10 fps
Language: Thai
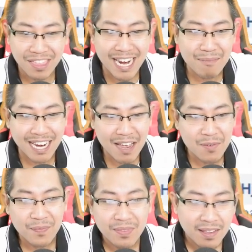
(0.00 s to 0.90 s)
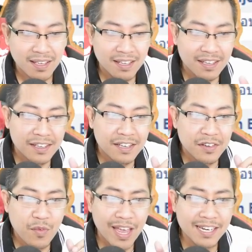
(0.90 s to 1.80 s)
งมาเสือดำอีกแล้ว
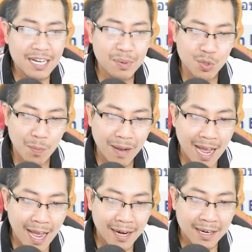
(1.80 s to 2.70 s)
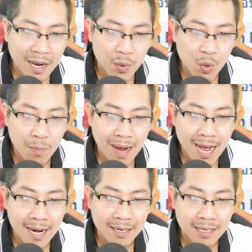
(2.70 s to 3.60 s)
แว่นคือประสบการณ์เข้าโรงพยา
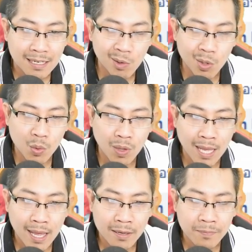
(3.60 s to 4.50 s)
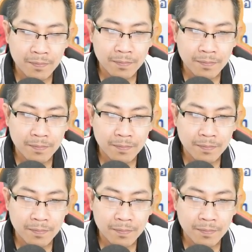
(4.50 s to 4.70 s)
บาลคือรถกูแรง